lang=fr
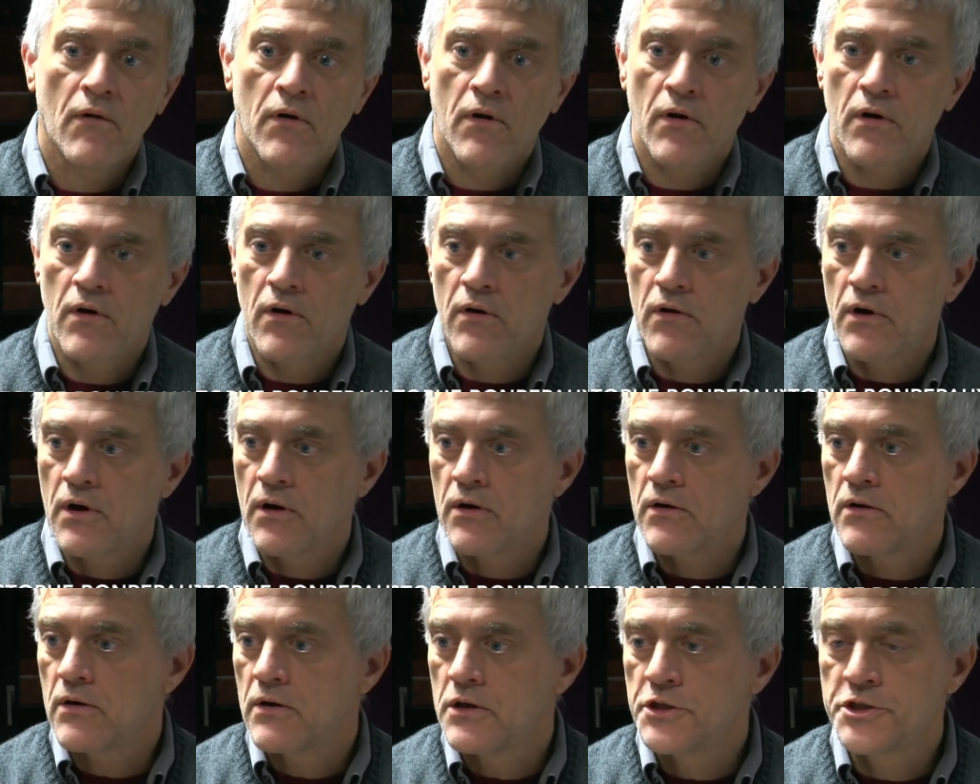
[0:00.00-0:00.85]

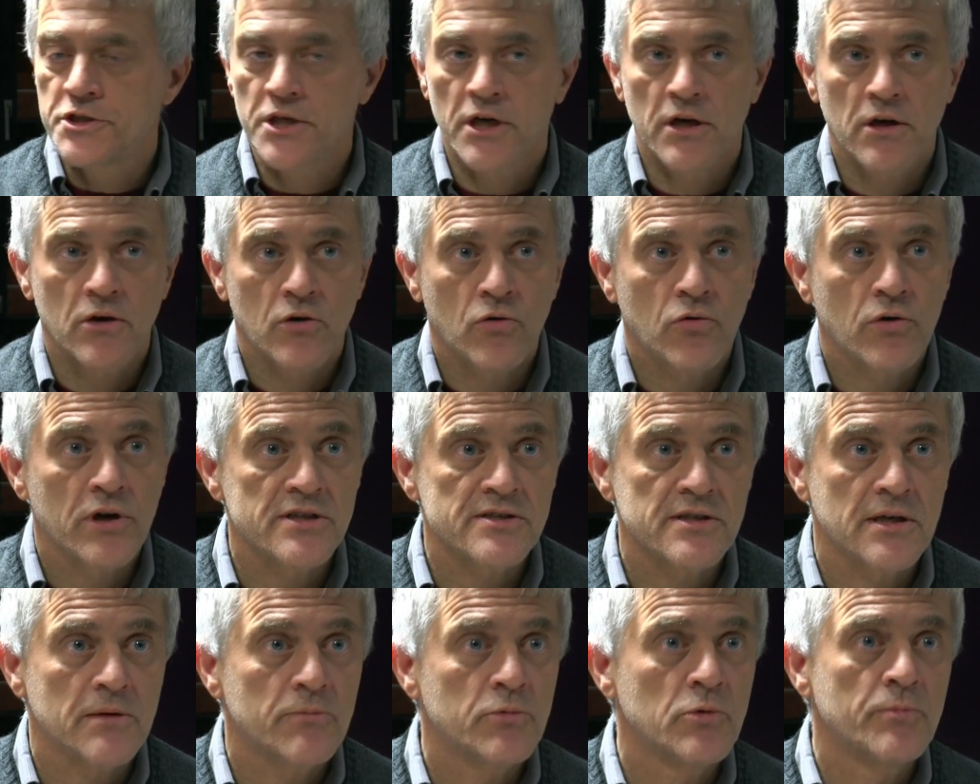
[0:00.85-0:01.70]
Euh, les gens
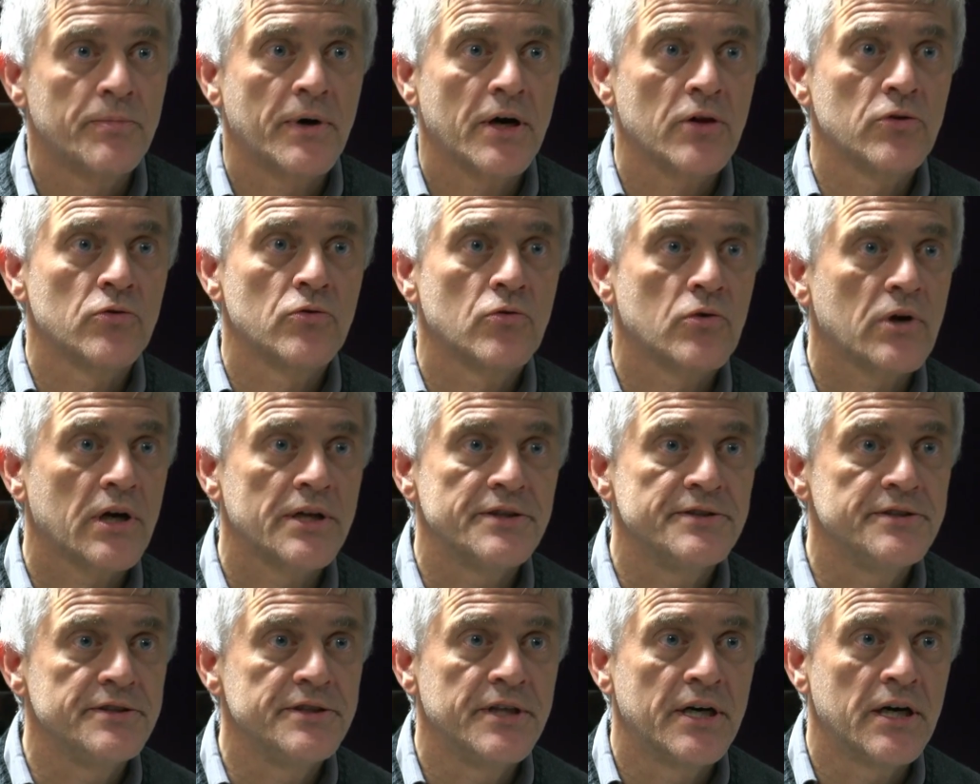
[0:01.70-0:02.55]
connaissent la plupart de nos
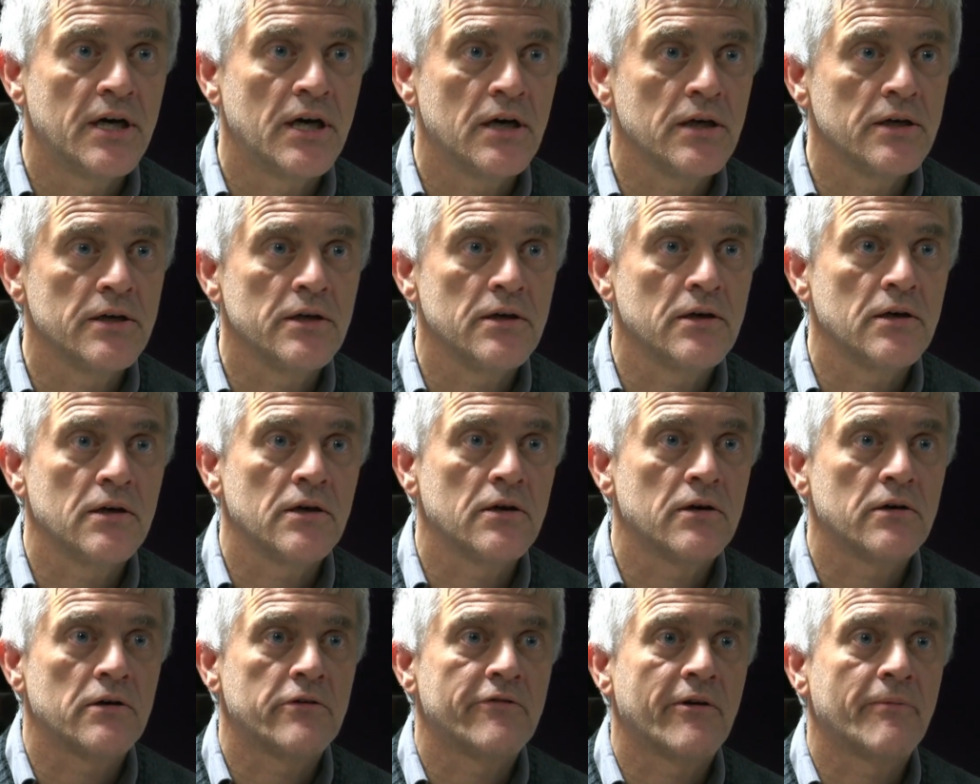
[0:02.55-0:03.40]
candidats et
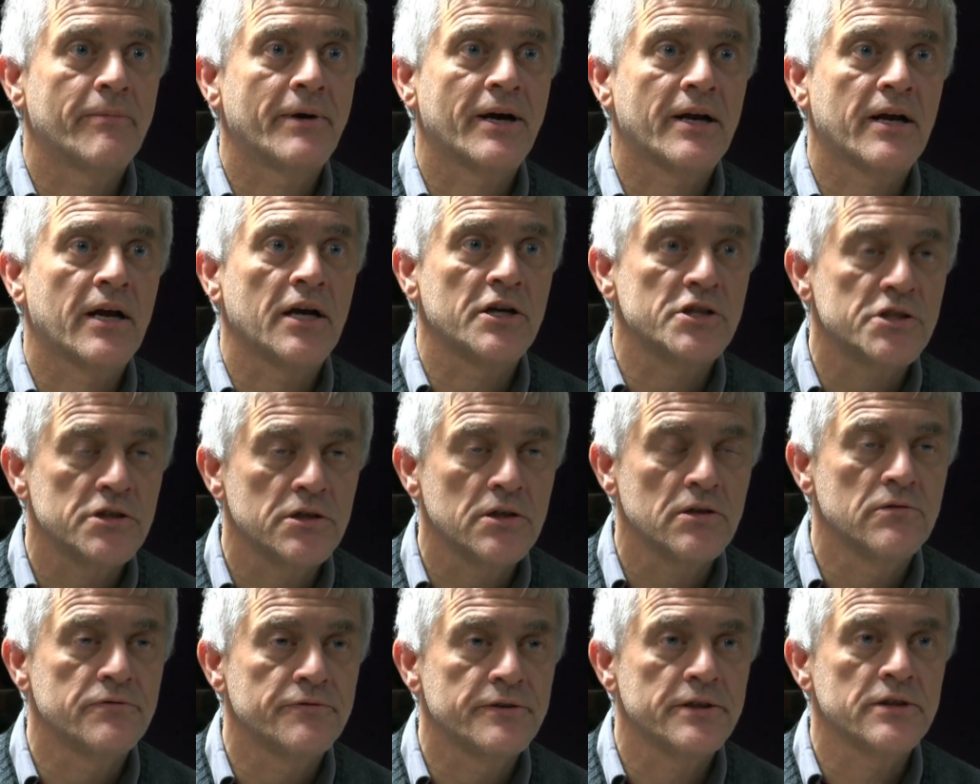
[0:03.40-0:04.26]
on ne va pas
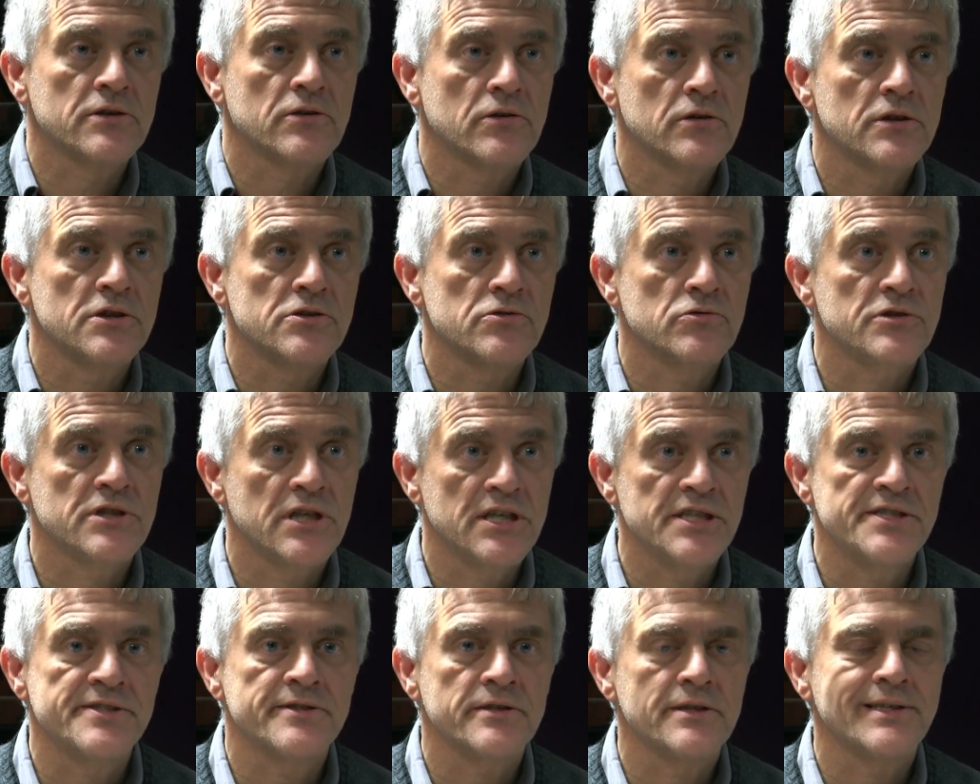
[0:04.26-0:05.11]
cacher le fait qu'on est
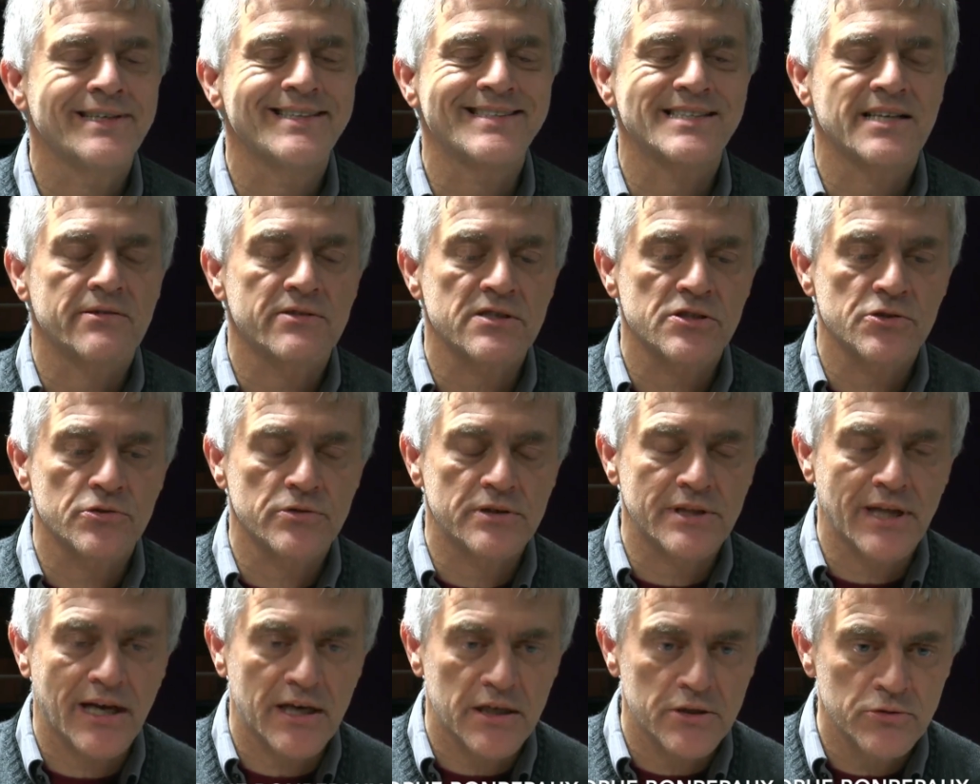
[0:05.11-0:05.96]
socialiste et ça va se
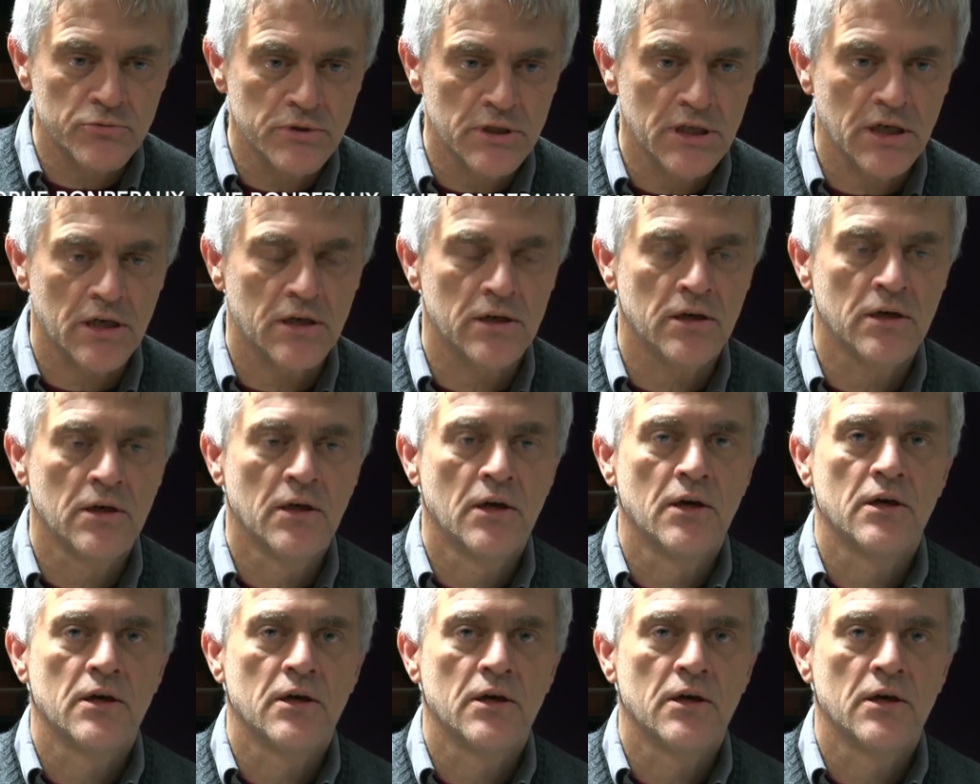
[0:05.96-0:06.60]
traduire